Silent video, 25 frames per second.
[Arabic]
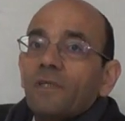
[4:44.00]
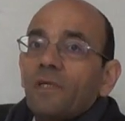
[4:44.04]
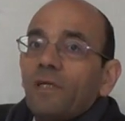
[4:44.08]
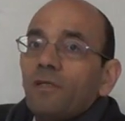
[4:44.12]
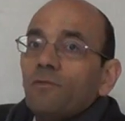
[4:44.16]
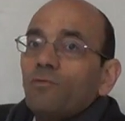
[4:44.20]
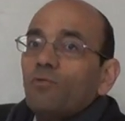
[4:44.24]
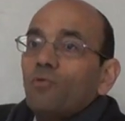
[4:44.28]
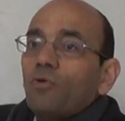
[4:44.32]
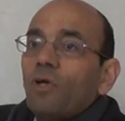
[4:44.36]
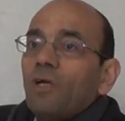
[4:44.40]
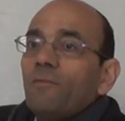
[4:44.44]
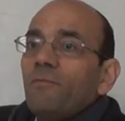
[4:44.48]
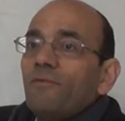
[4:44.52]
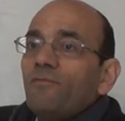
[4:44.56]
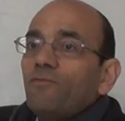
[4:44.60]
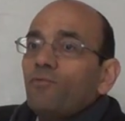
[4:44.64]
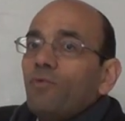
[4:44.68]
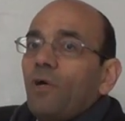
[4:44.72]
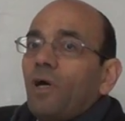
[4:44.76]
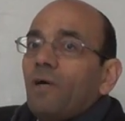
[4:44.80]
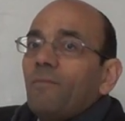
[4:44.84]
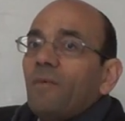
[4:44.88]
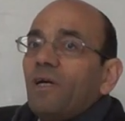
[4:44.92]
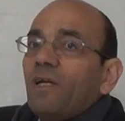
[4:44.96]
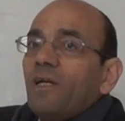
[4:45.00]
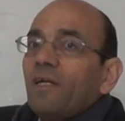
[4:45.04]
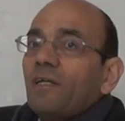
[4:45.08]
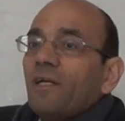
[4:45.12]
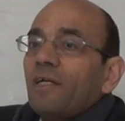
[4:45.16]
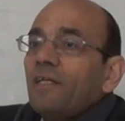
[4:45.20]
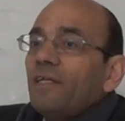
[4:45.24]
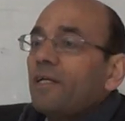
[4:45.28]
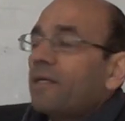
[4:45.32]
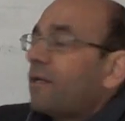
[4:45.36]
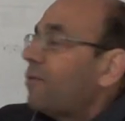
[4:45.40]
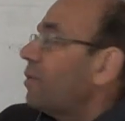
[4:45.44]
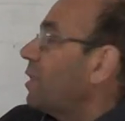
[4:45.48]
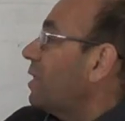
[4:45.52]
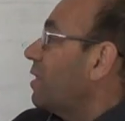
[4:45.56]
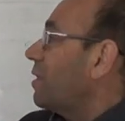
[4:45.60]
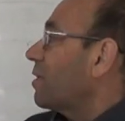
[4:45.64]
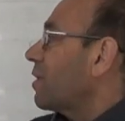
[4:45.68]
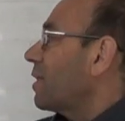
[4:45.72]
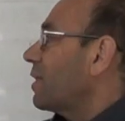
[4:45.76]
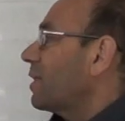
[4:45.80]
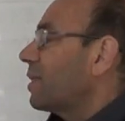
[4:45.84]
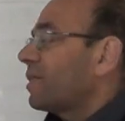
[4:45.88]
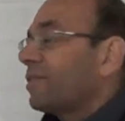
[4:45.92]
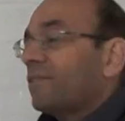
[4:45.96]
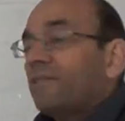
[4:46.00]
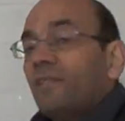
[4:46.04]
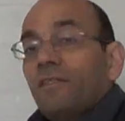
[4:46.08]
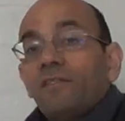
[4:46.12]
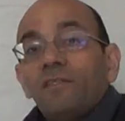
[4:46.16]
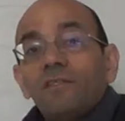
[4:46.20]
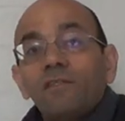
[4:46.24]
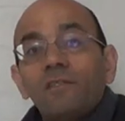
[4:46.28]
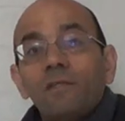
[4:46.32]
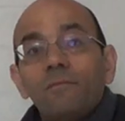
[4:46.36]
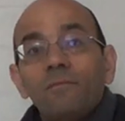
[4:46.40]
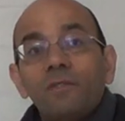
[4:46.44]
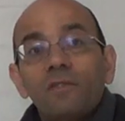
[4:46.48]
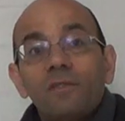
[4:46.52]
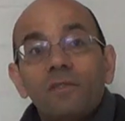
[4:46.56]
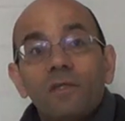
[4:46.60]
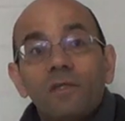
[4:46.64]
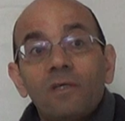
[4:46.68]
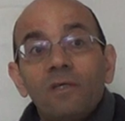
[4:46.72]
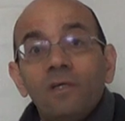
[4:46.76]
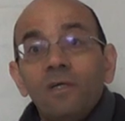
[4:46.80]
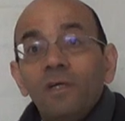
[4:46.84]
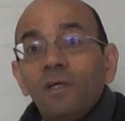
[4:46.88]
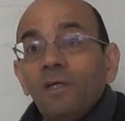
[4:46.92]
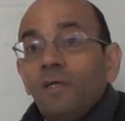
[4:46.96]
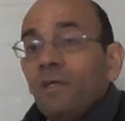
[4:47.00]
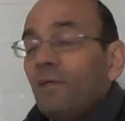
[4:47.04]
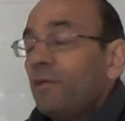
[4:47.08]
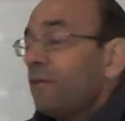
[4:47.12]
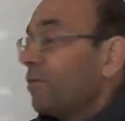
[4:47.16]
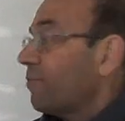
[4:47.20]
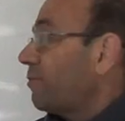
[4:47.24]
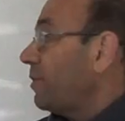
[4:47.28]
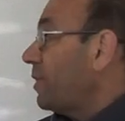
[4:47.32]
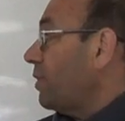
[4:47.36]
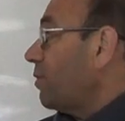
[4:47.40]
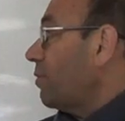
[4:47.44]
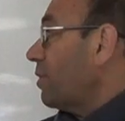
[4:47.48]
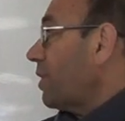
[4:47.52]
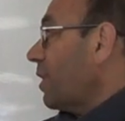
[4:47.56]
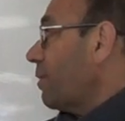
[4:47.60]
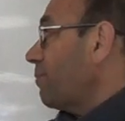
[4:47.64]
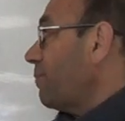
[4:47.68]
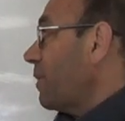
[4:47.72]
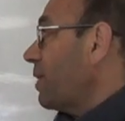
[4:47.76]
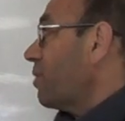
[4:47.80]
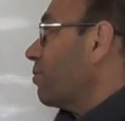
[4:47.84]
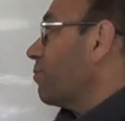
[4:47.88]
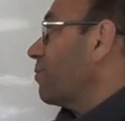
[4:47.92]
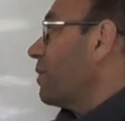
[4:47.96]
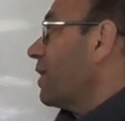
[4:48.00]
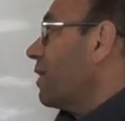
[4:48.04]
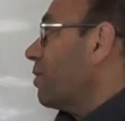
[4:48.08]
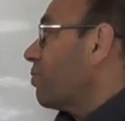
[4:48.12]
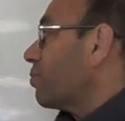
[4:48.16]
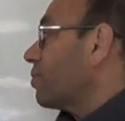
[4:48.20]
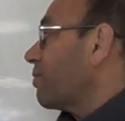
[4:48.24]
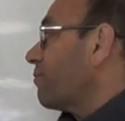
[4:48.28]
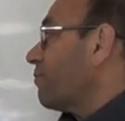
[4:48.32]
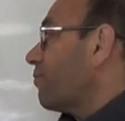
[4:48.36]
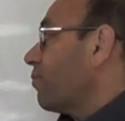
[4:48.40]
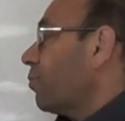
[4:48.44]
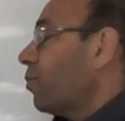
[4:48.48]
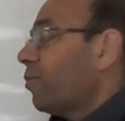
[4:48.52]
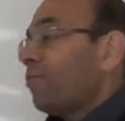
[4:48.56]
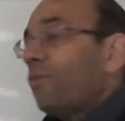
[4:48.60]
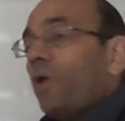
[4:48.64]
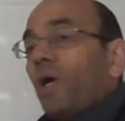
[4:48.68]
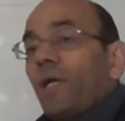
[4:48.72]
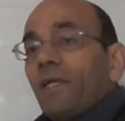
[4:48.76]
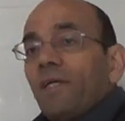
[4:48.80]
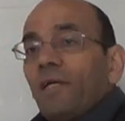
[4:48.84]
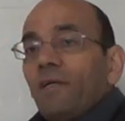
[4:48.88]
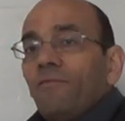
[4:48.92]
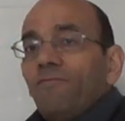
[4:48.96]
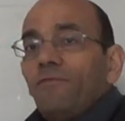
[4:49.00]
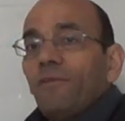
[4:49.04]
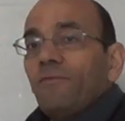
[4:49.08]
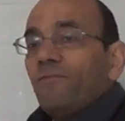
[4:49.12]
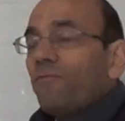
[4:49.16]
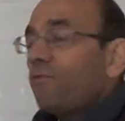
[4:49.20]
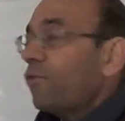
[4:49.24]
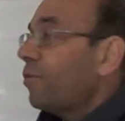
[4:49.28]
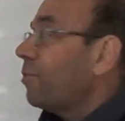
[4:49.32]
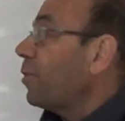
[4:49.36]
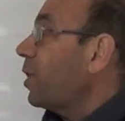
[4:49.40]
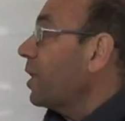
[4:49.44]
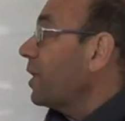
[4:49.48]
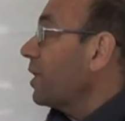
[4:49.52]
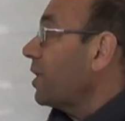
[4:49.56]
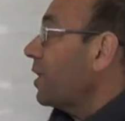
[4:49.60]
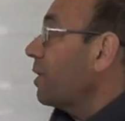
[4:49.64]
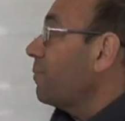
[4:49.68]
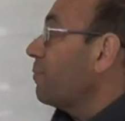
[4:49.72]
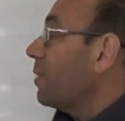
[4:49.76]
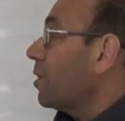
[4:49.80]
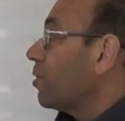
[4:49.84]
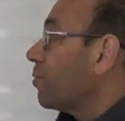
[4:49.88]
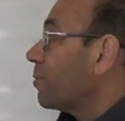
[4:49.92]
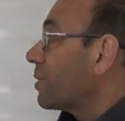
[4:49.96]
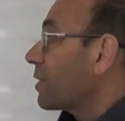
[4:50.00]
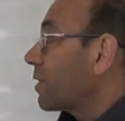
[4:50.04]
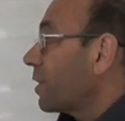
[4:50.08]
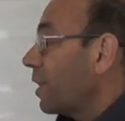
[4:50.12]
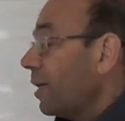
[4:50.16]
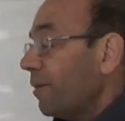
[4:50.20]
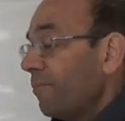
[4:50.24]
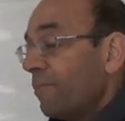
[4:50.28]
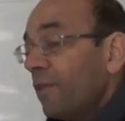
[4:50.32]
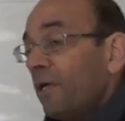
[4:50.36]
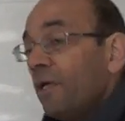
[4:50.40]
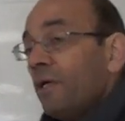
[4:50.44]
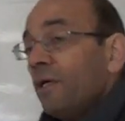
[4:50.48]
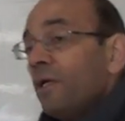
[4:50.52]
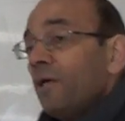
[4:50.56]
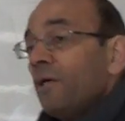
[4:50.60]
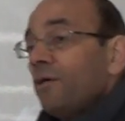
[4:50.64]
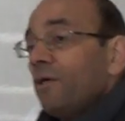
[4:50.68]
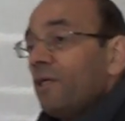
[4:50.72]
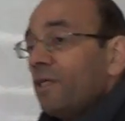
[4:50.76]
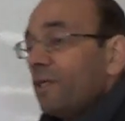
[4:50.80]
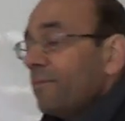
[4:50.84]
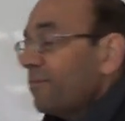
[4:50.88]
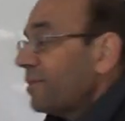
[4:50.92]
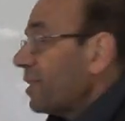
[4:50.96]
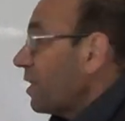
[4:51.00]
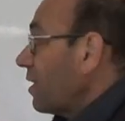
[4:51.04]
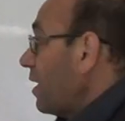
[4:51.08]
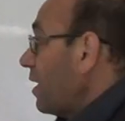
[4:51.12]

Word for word: رح نتركها مفتوحه ما رح نغيرها ولا رح نغير السيتنج تبعتها في هون عماله بناخذ فلو معين في فلو معين عماله بيطلع فاحنا بدنا